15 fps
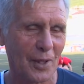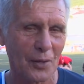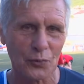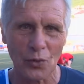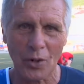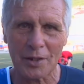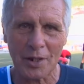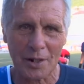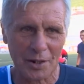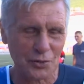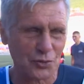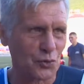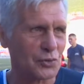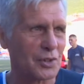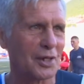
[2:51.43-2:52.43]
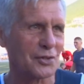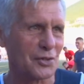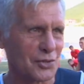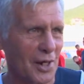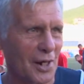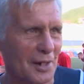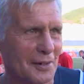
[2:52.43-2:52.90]
Ну а я как судья
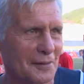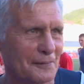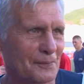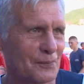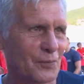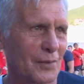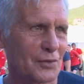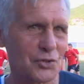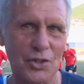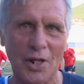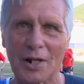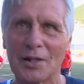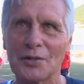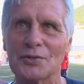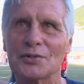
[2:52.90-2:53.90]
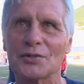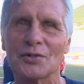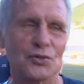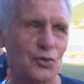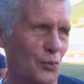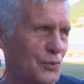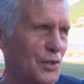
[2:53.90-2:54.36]
нейтральный стараюсь,
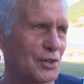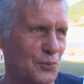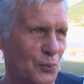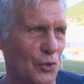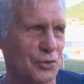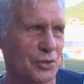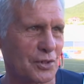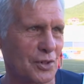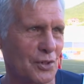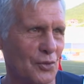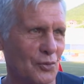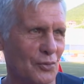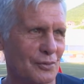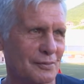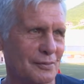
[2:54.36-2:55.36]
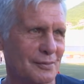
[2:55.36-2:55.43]
чтобы не испортить игру.